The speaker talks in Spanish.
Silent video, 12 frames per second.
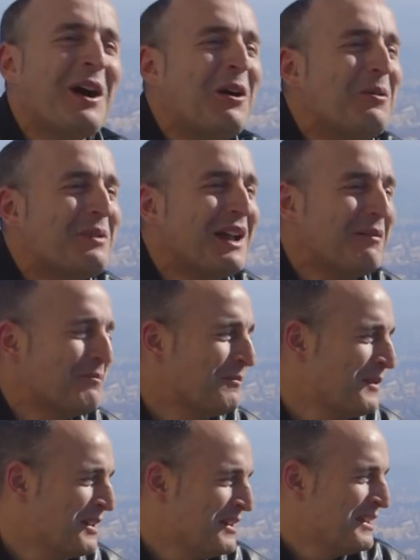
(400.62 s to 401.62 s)
en una obra
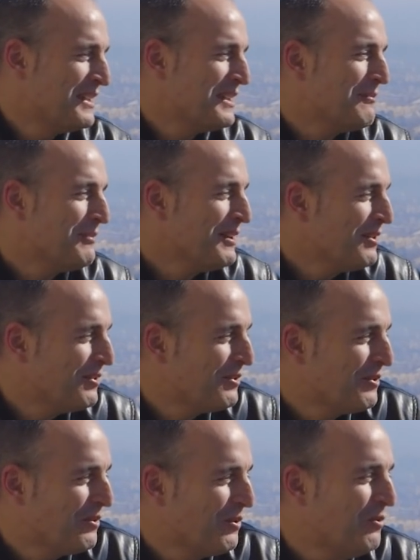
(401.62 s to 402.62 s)
y veo
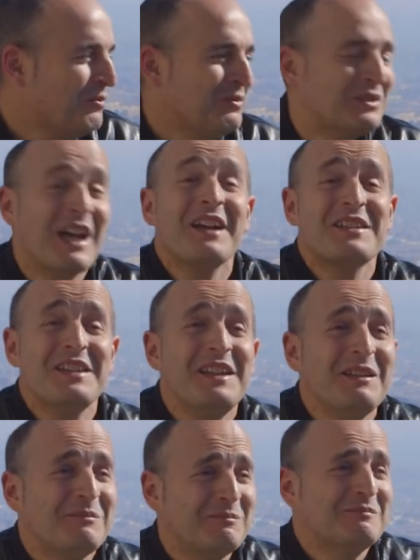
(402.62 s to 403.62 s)
un
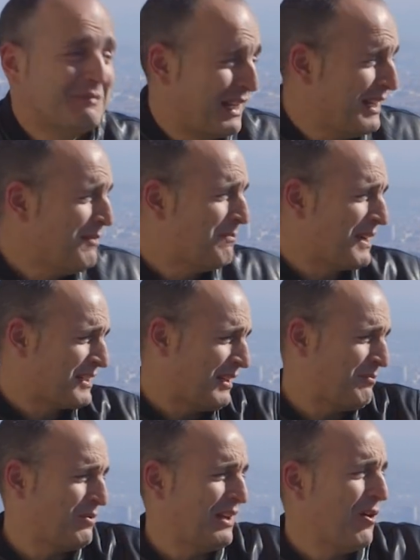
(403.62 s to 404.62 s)
taxi, ¿vale?
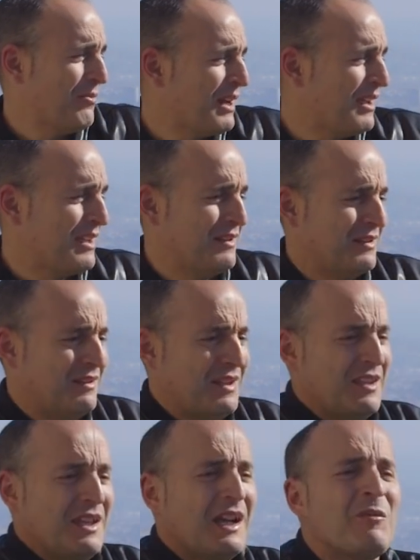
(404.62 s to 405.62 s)
Pasar por la obra
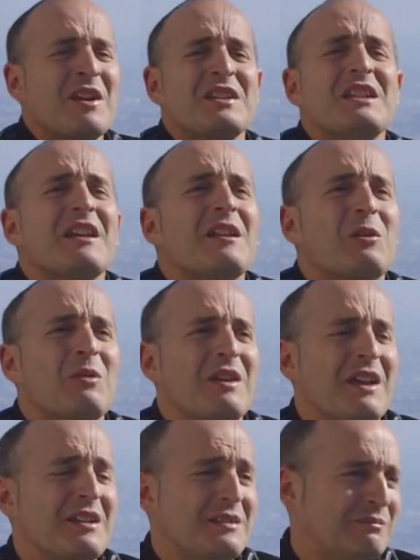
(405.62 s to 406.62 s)
y deja una silla de
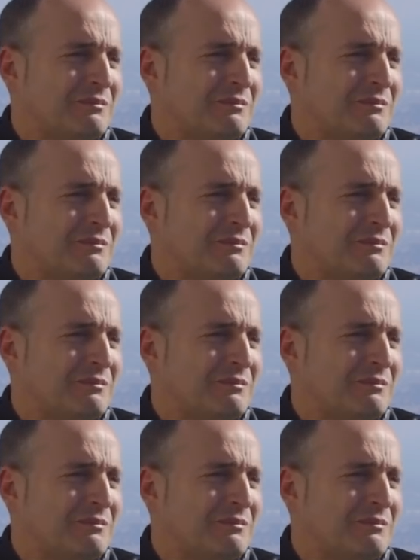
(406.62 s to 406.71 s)
ruedas.